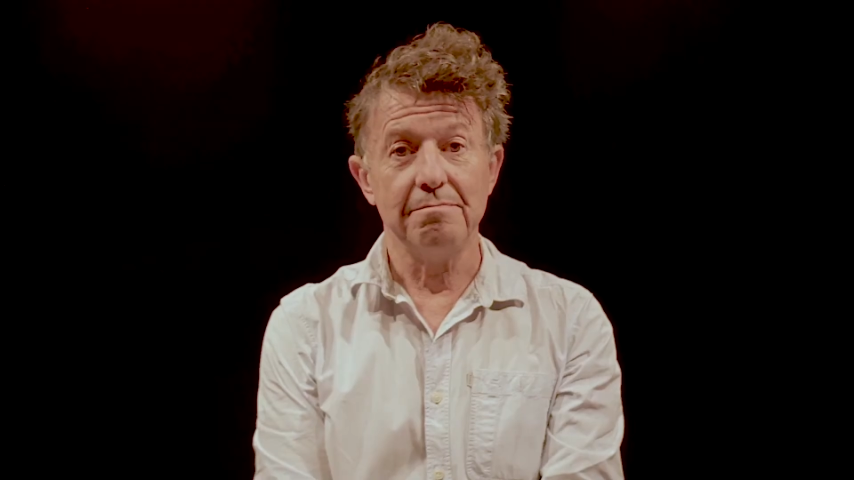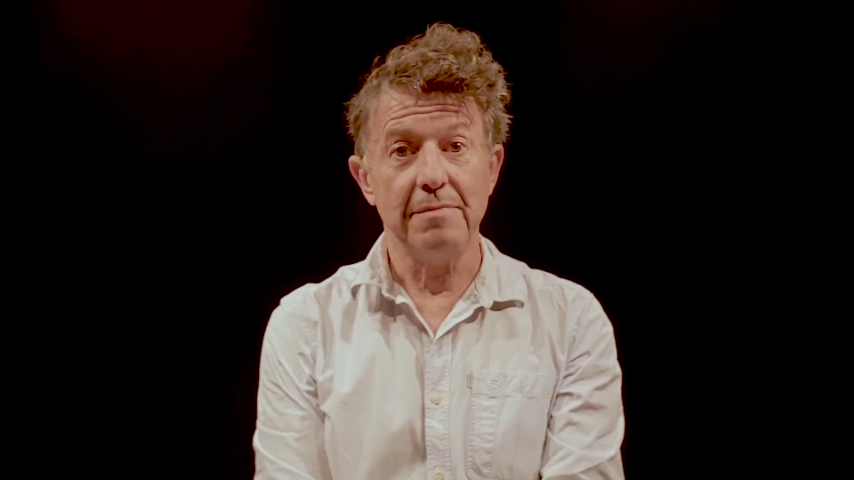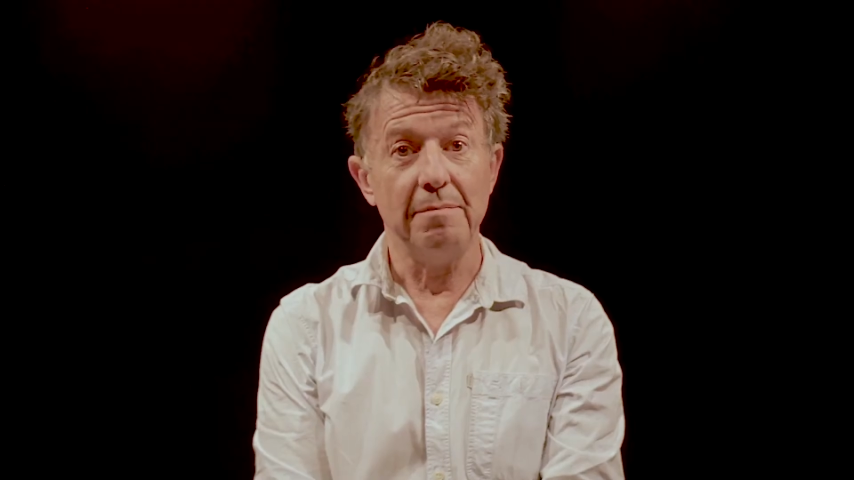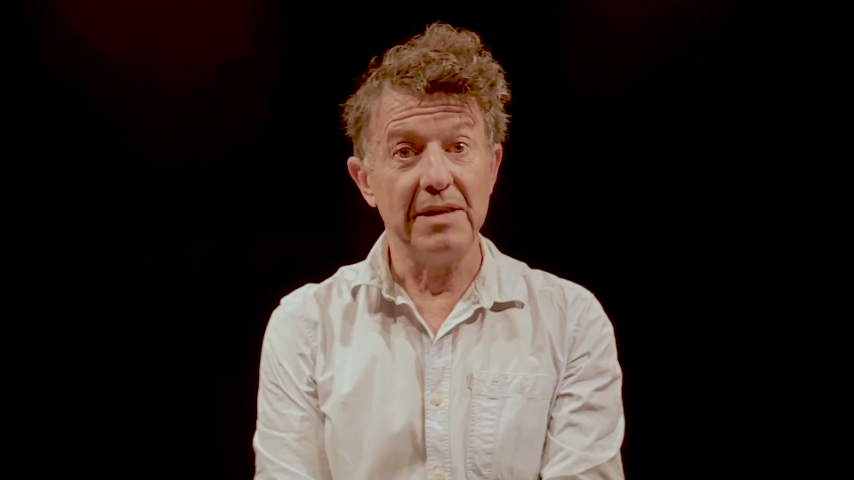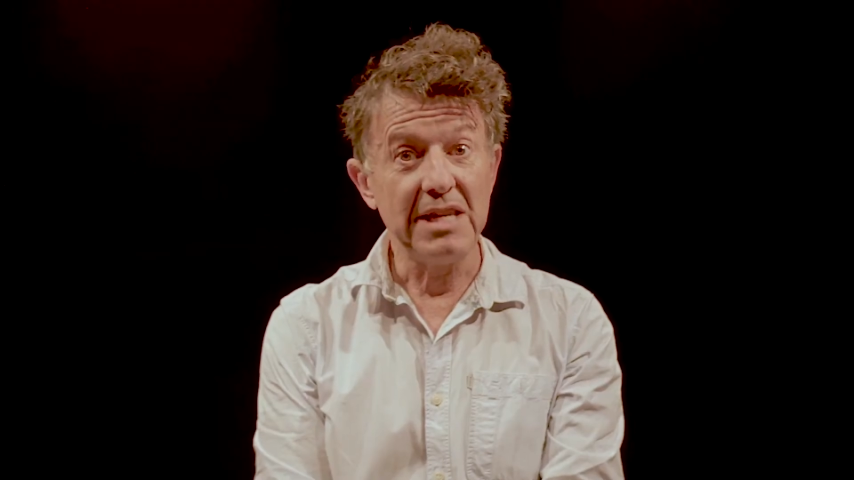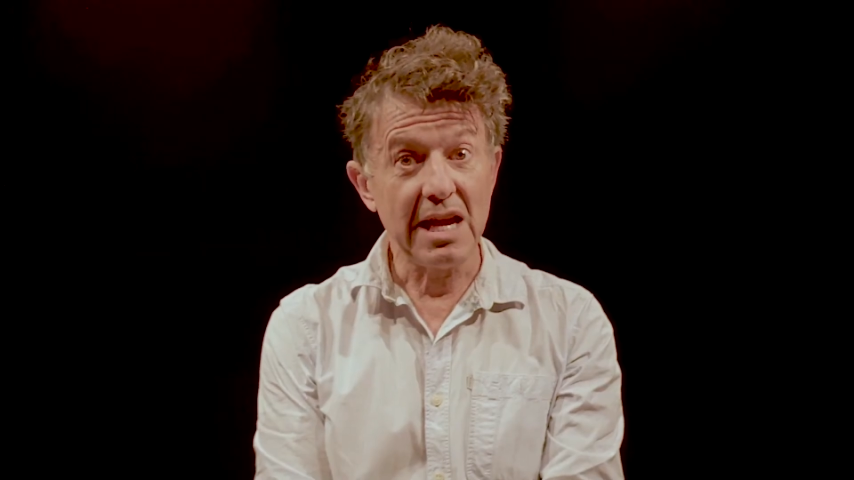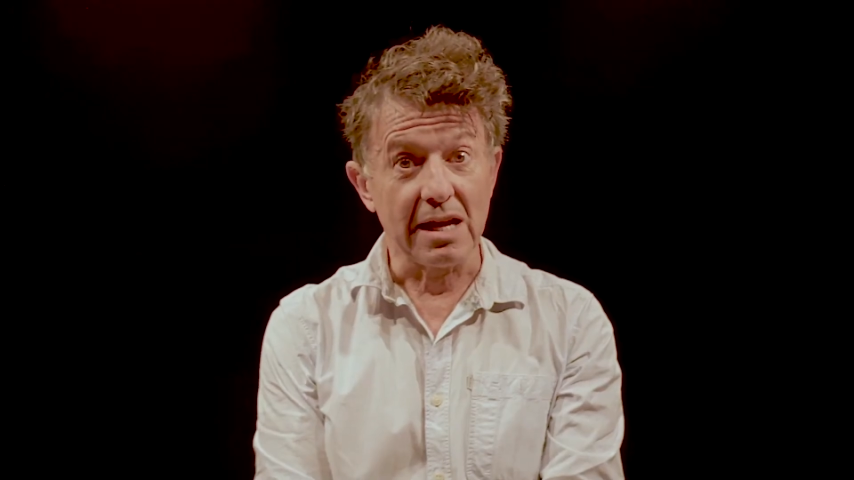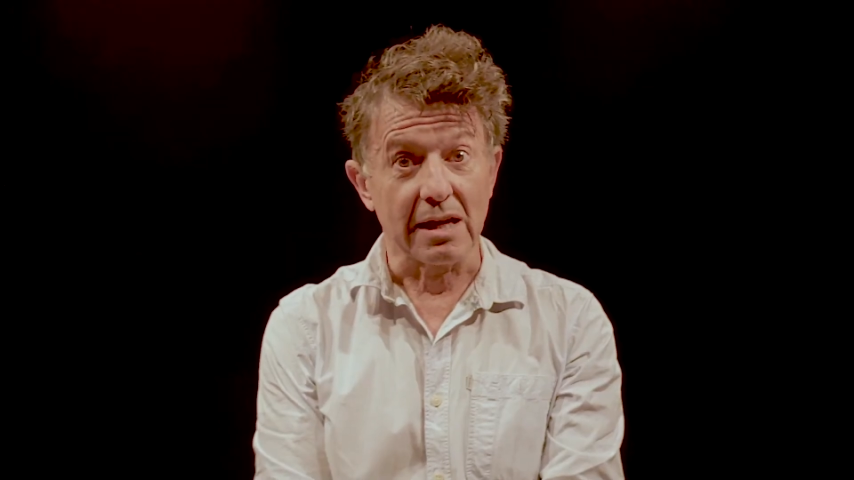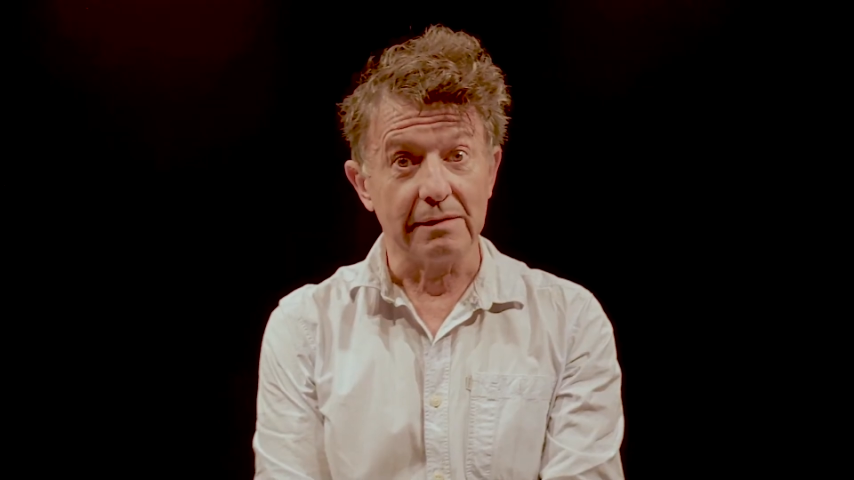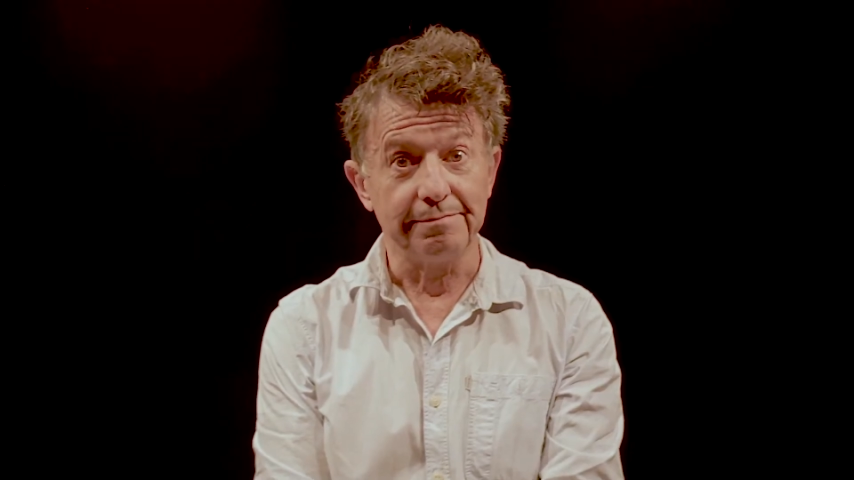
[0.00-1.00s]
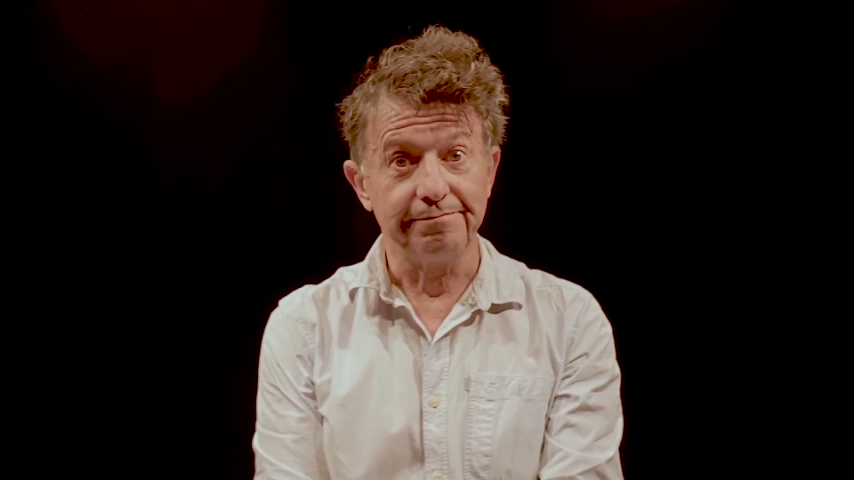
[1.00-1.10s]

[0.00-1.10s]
Ma manière,